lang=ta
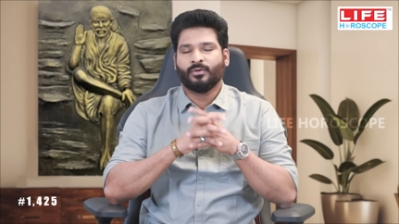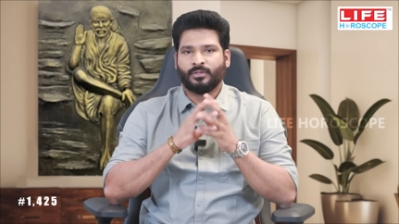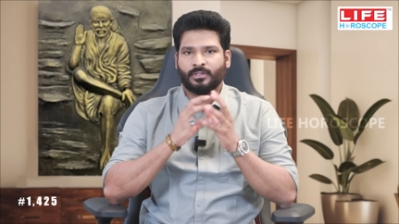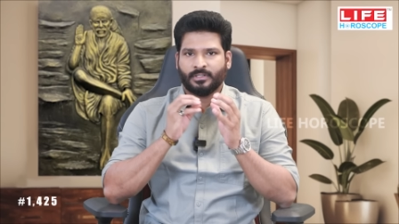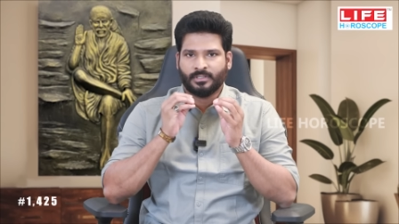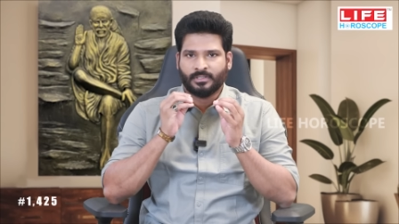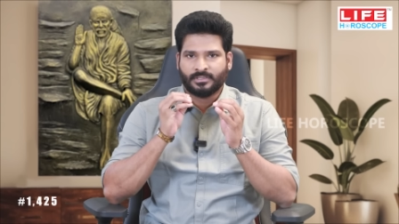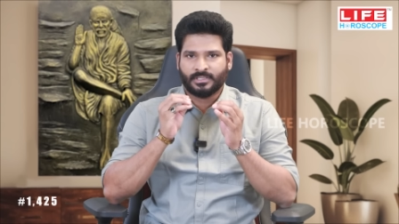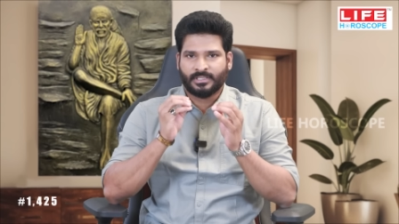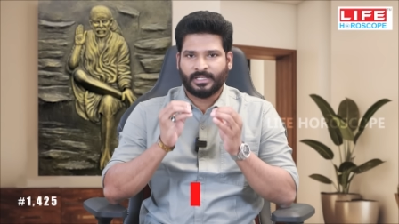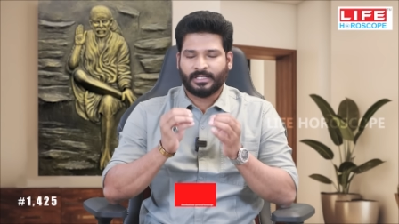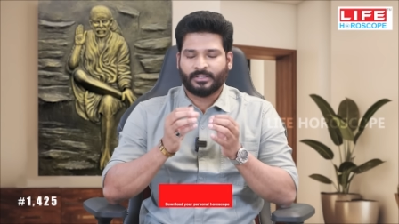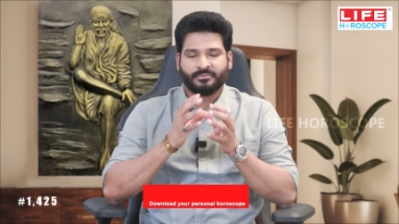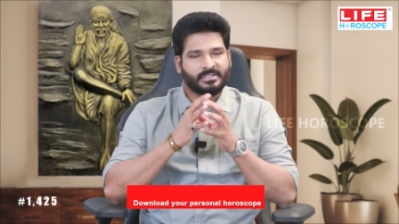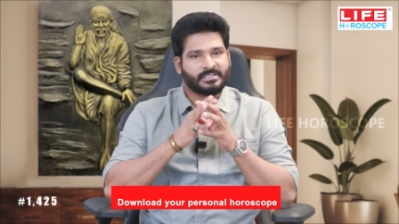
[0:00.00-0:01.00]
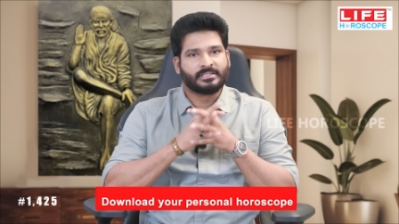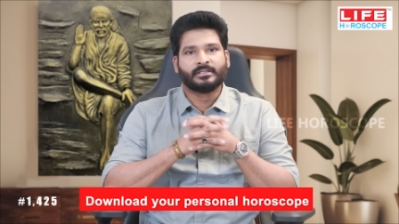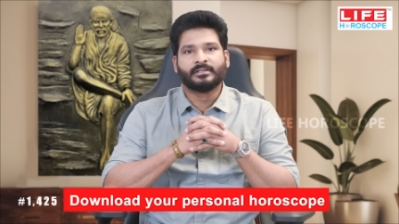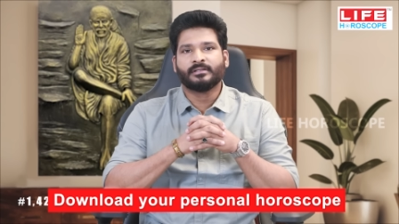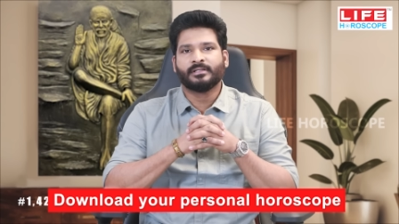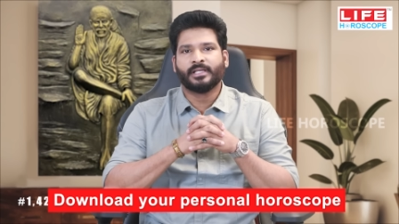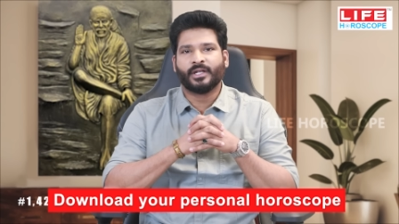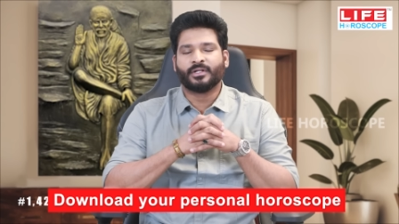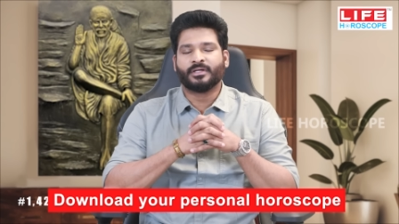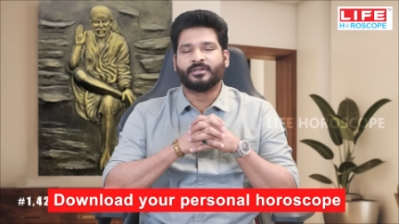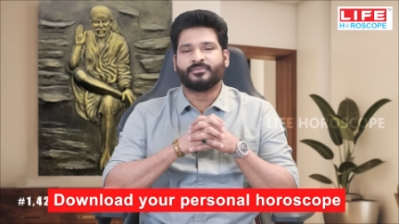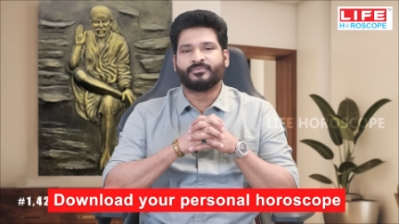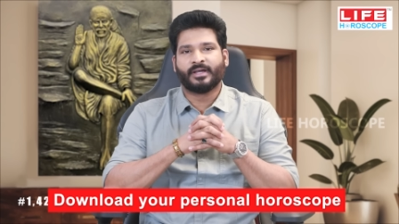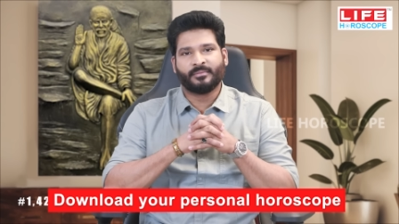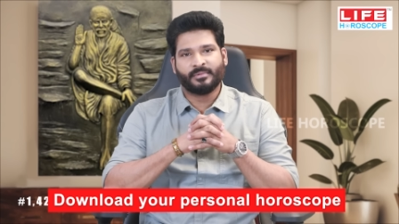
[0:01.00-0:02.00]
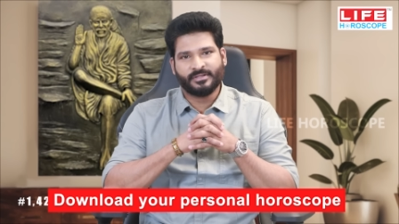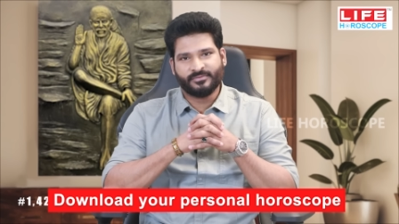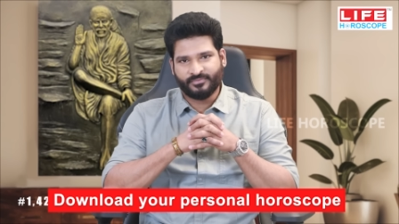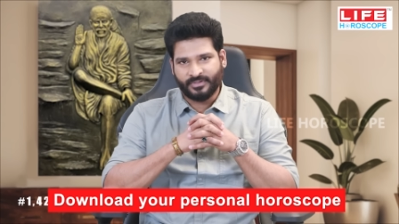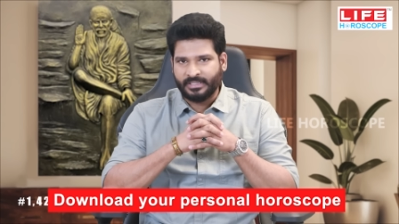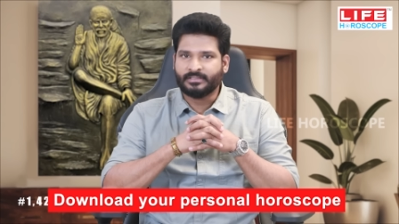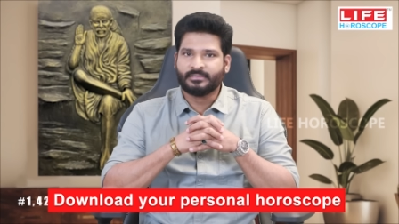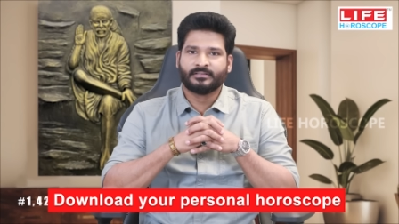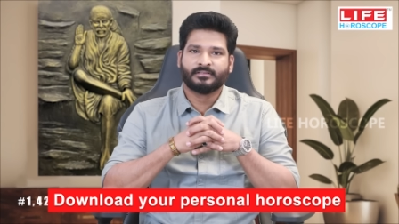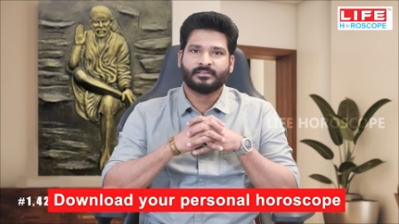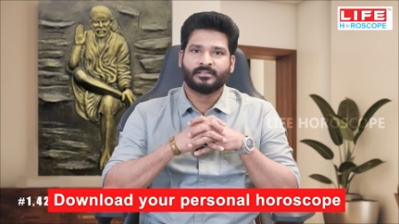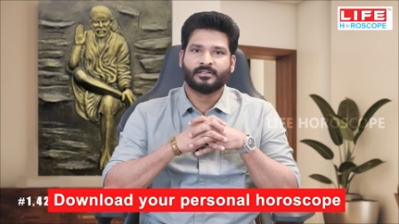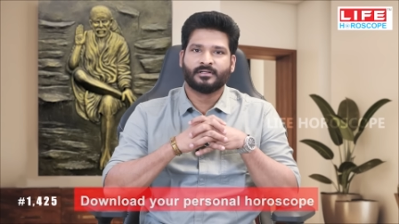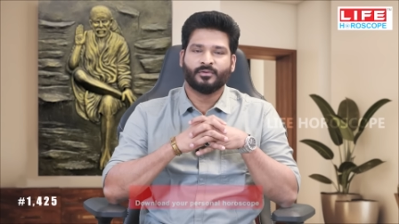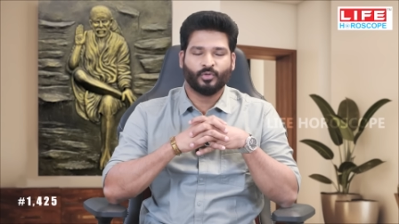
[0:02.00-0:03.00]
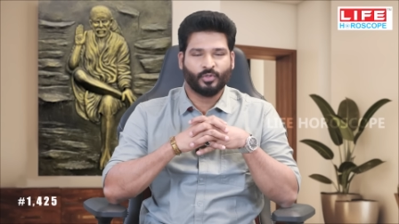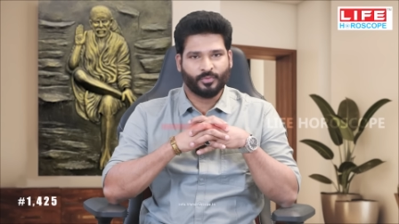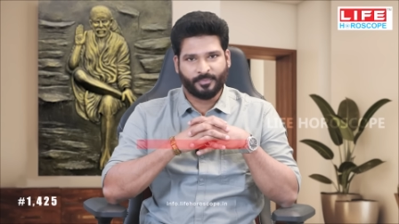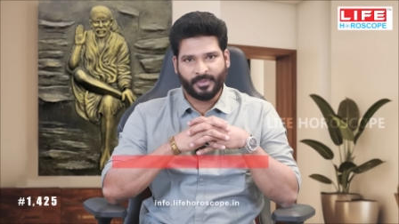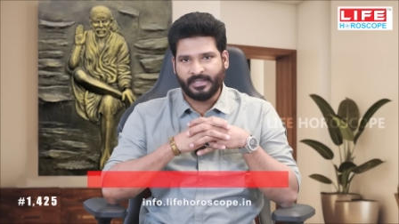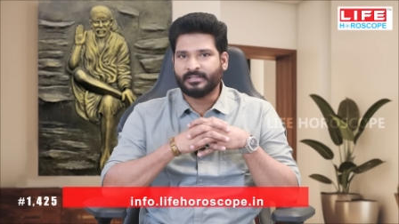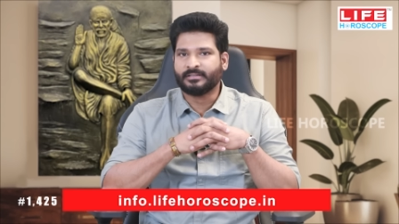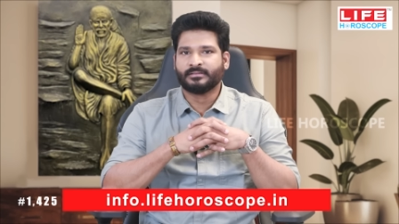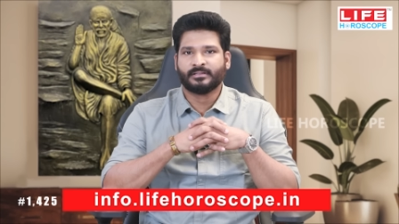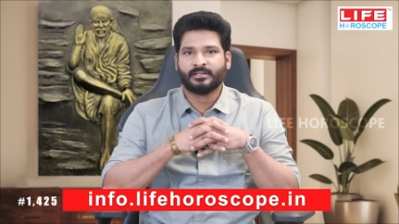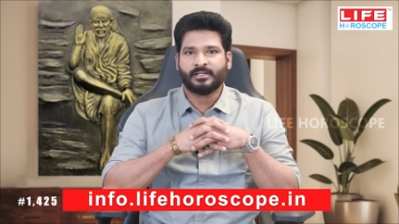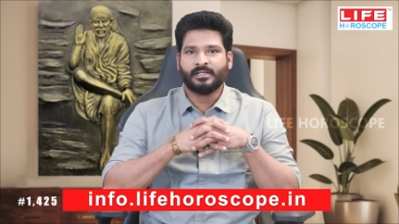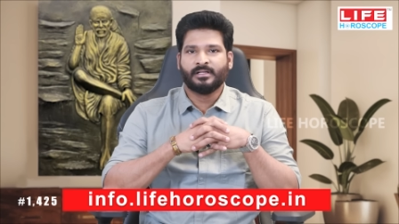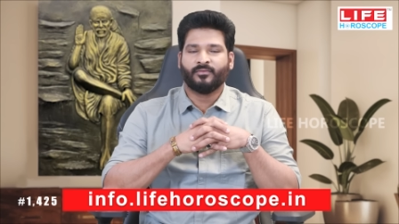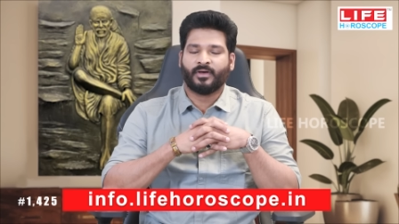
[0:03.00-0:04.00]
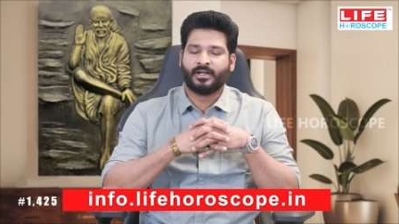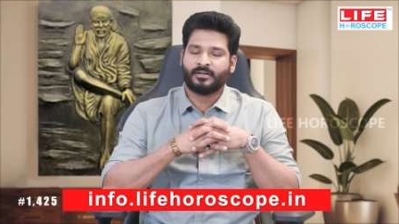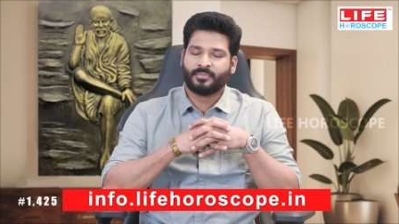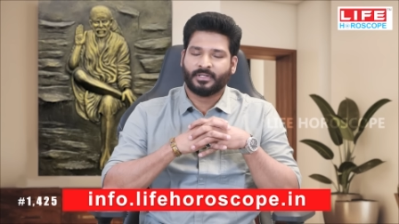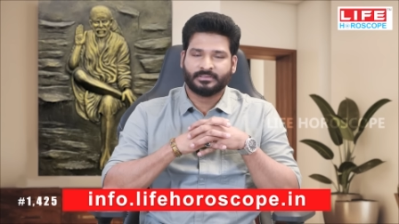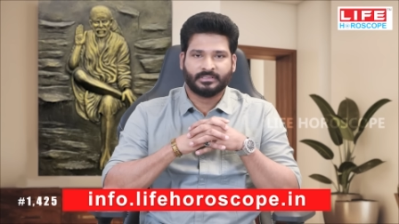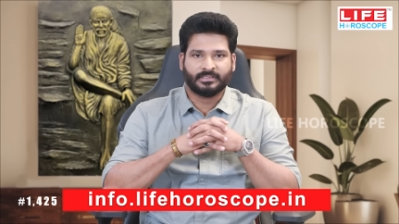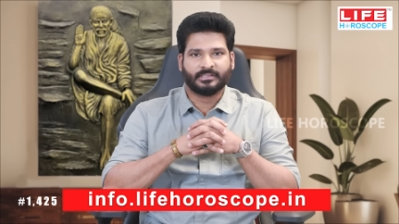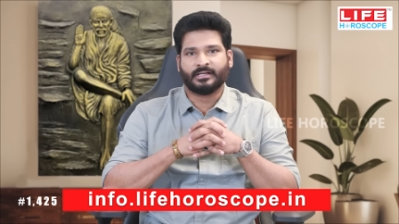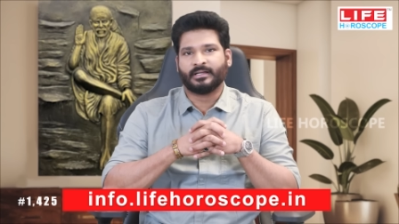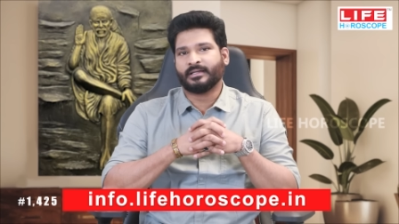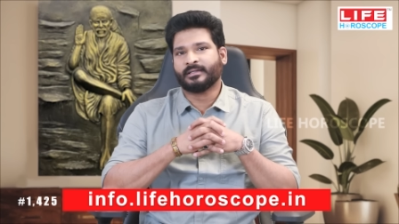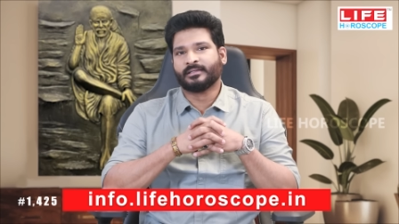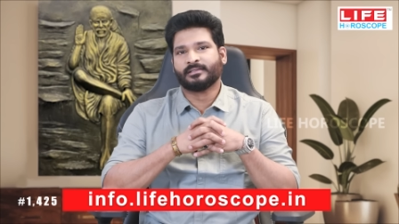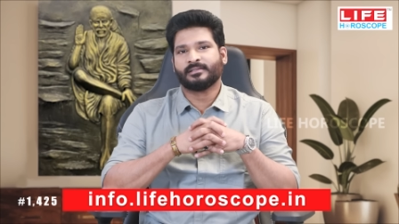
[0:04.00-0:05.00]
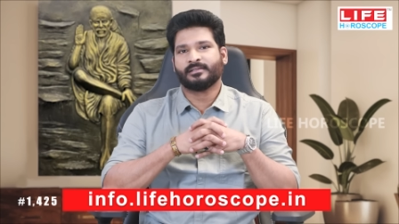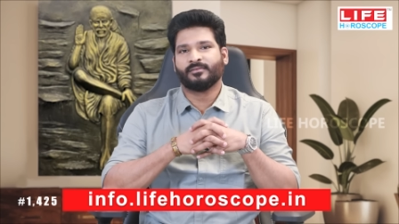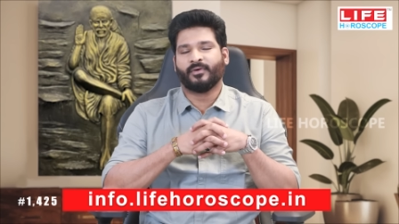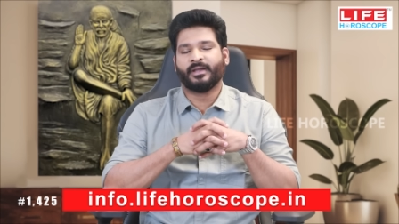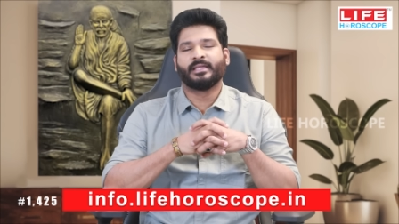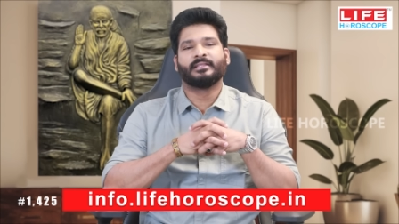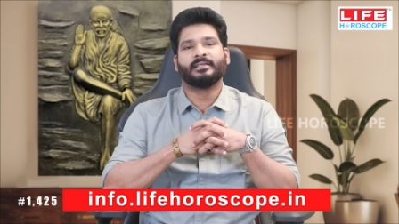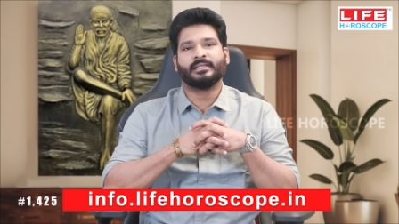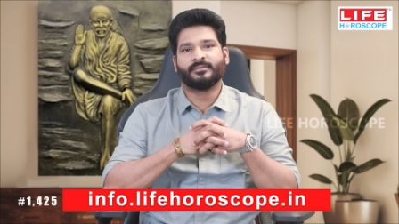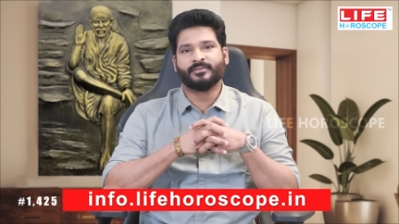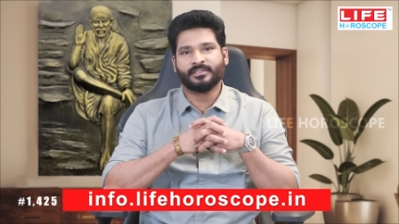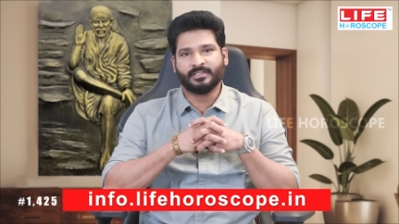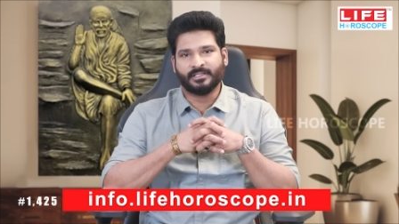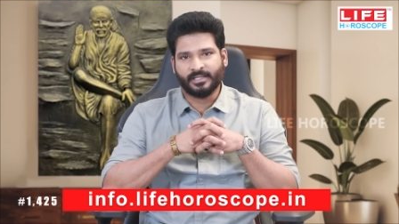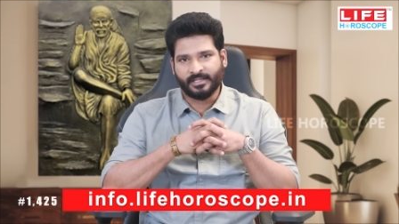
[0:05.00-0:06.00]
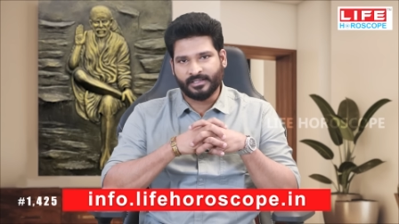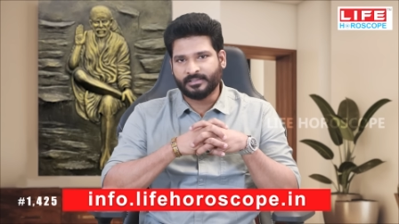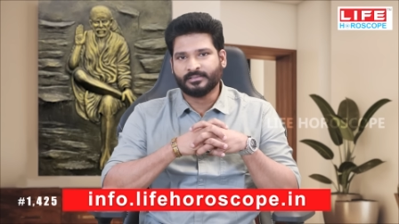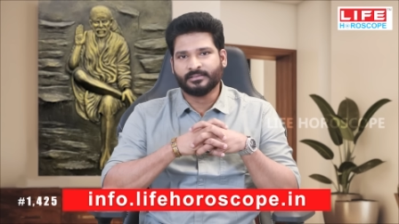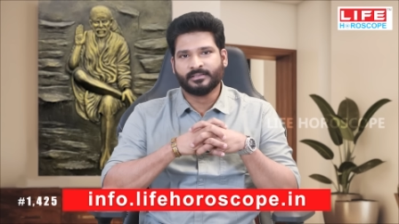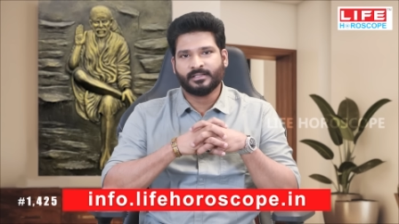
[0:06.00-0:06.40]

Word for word: ஒரு சின்ன ரெக்வெஸ்ட் என்னோடய ஃபேமிலி ஃப்ரெண்ட் ஒரு பெண் வரன் பார்த்துட்ருக்காங்க வயது இருபத்தி ஏழு